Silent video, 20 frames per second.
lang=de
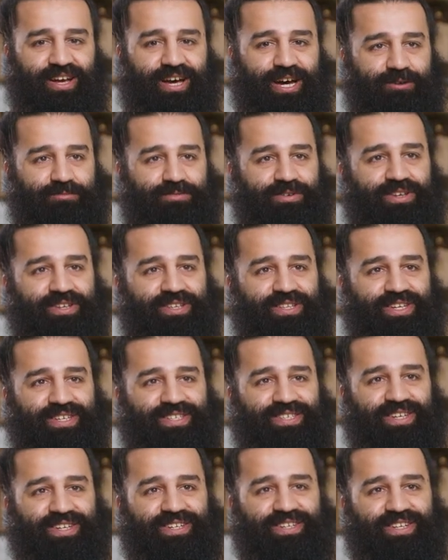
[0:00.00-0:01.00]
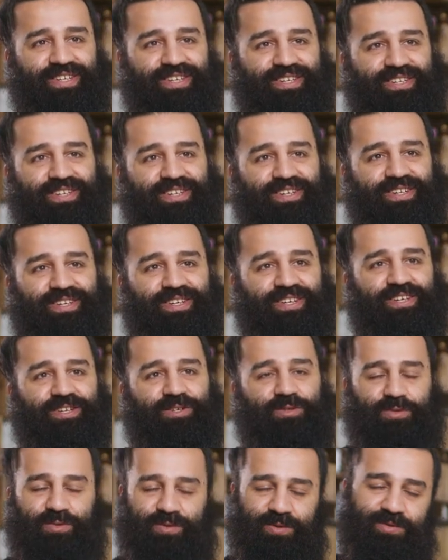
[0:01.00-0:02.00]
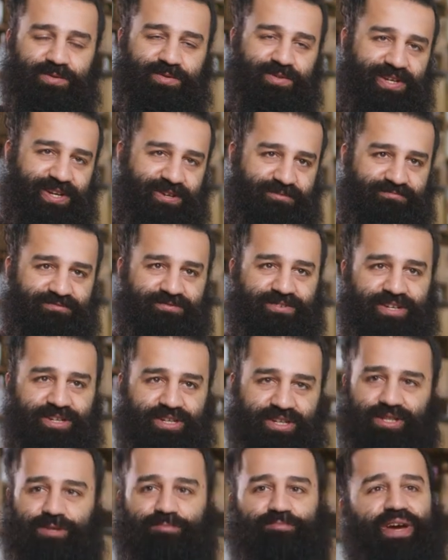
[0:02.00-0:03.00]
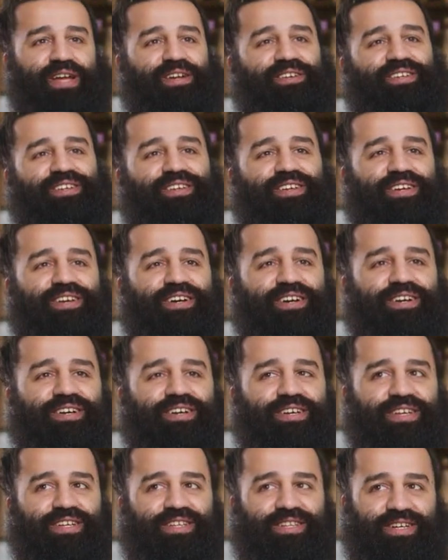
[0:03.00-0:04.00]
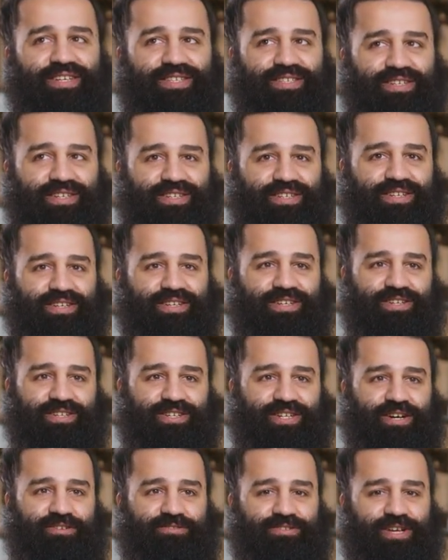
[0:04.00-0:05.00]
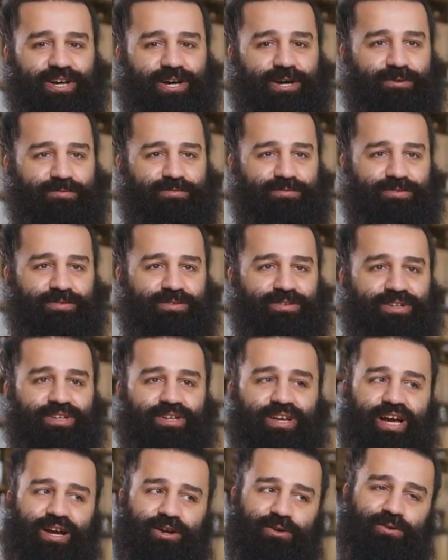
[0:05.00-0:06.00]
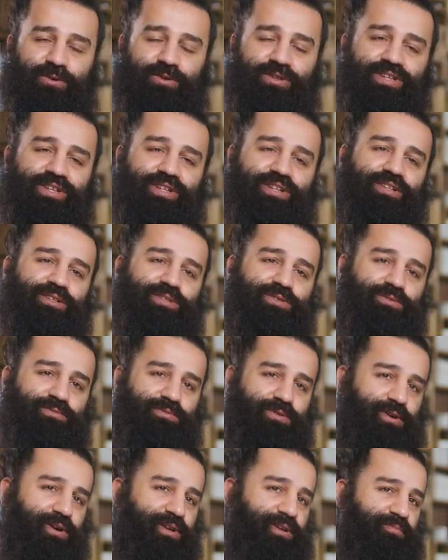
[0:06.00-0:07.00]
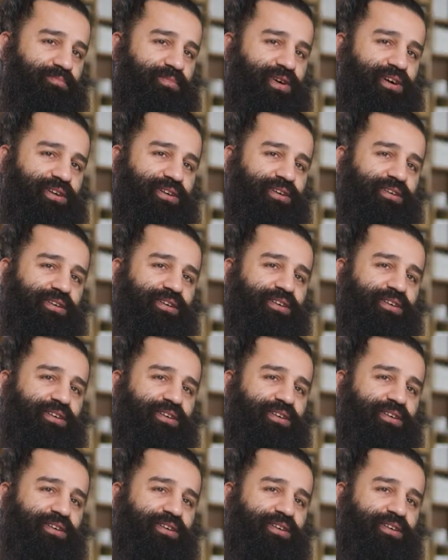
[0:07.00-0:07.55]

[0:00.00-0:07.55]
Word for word: habe ich tatsächlich so viele verschiedene Menschen hier, dass ich geschafft habe, Kunden zu Freunden machen.